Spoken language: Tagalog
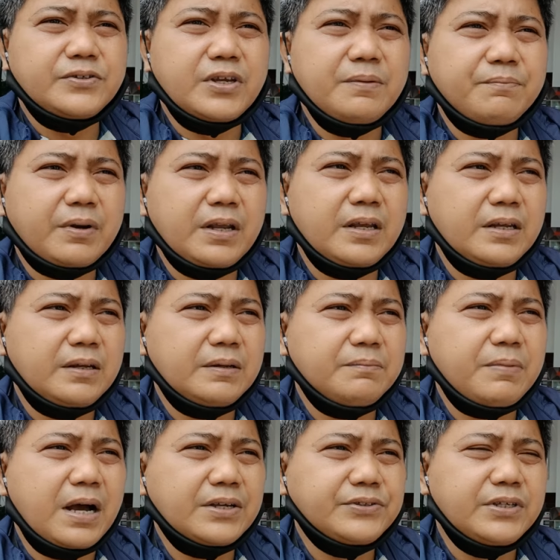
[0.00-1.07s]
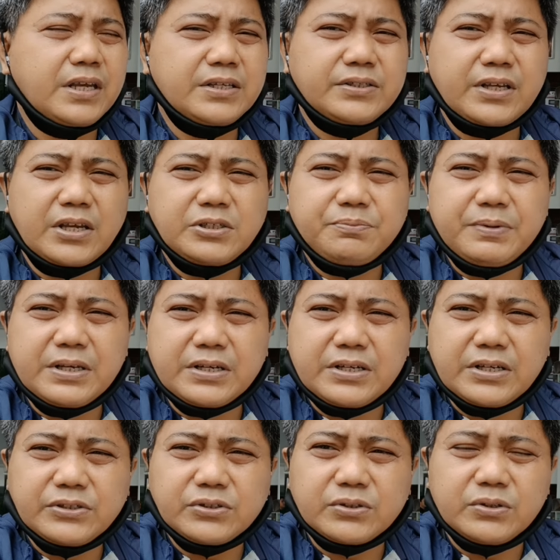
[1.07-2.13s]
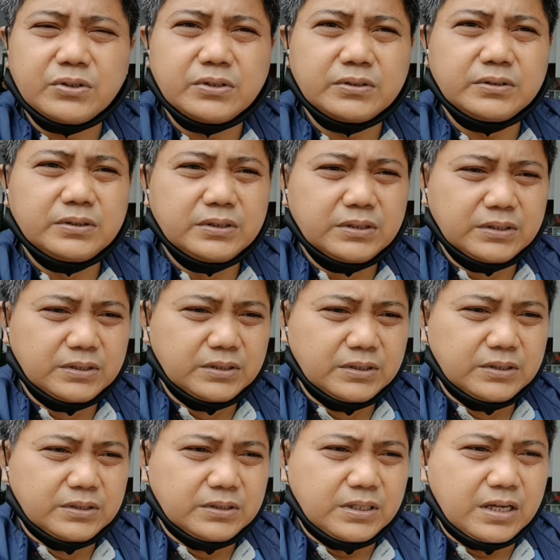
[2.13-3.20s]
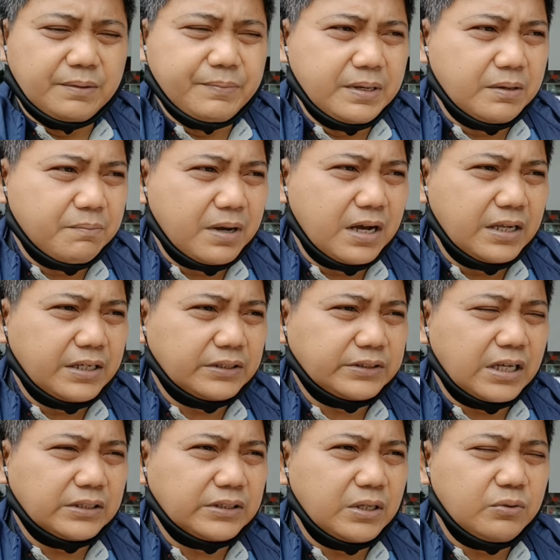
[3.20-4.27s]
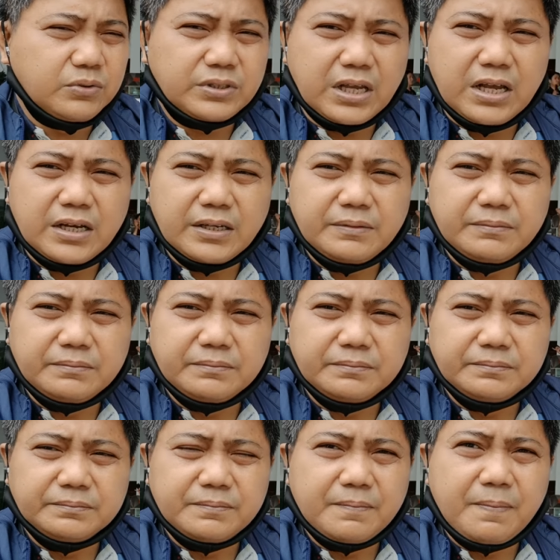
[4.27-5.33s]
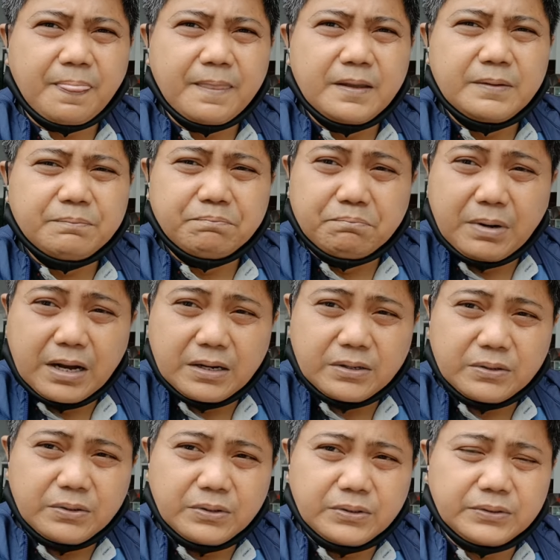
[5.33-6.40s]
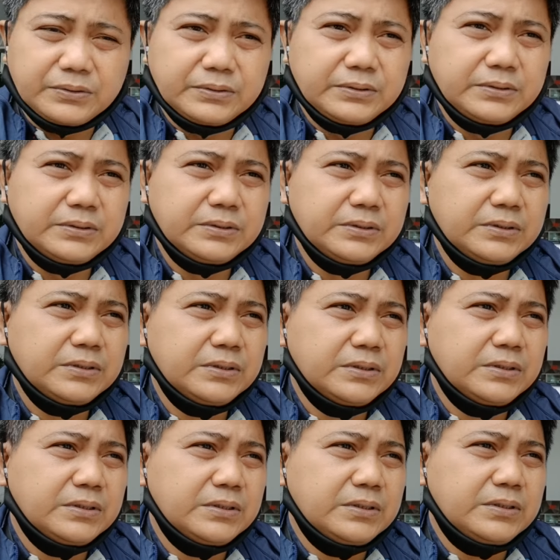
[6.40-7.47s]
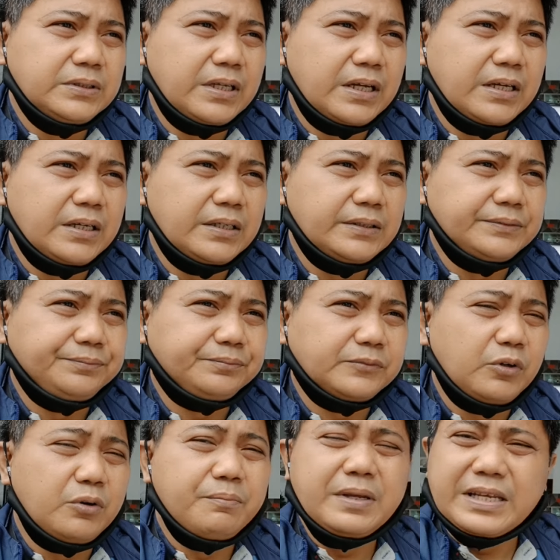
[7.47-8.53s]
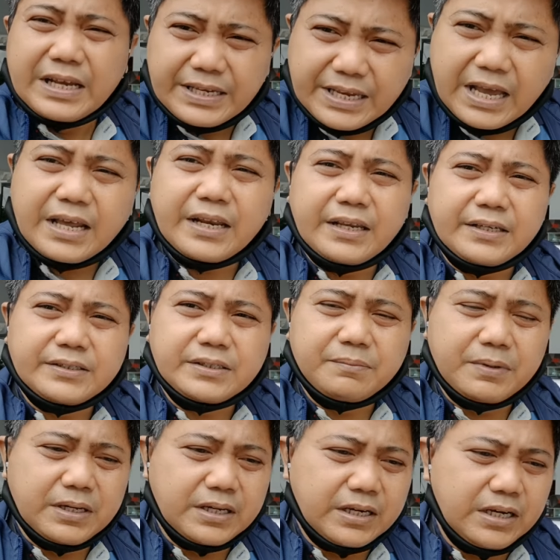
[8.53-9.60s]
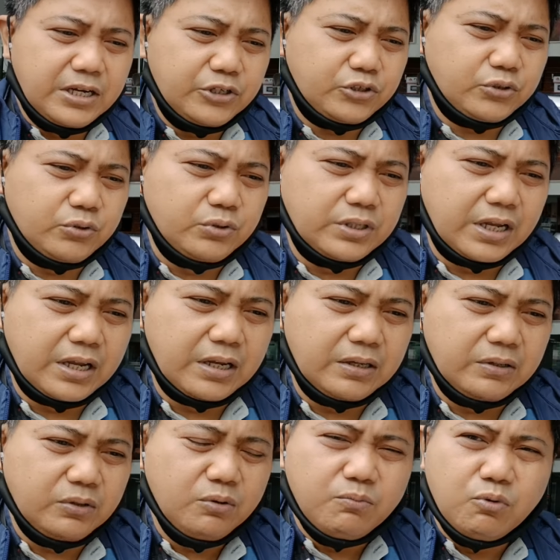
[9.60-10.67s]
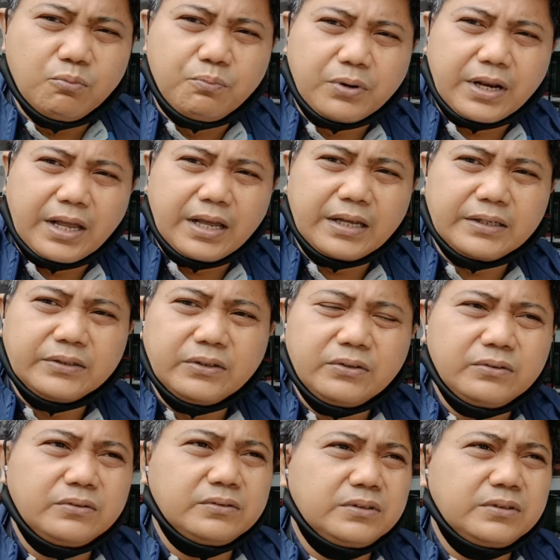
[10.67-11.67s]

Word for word: uh, syempre, base yan sa experience ko, uh, may mga nagtatanong sa akin bangko uh, or may nangyari sa mga release ko na umubra, oh, no?